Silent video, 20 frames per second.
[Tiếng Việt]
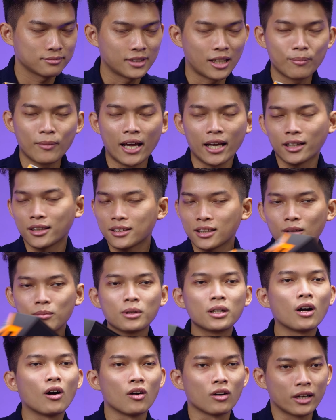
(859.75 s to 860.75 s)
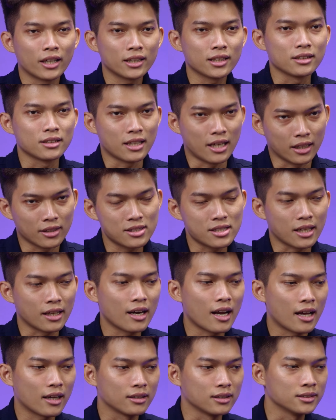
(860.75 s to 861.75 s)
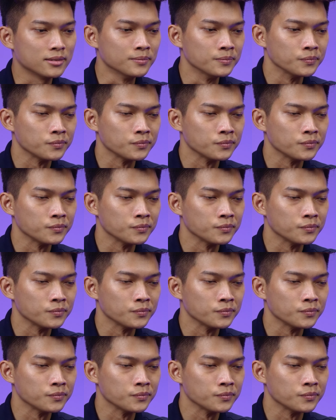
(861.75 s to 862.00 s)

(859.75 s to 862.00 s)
Năm nay không còn cái tình trạng nó xảy ra nữa.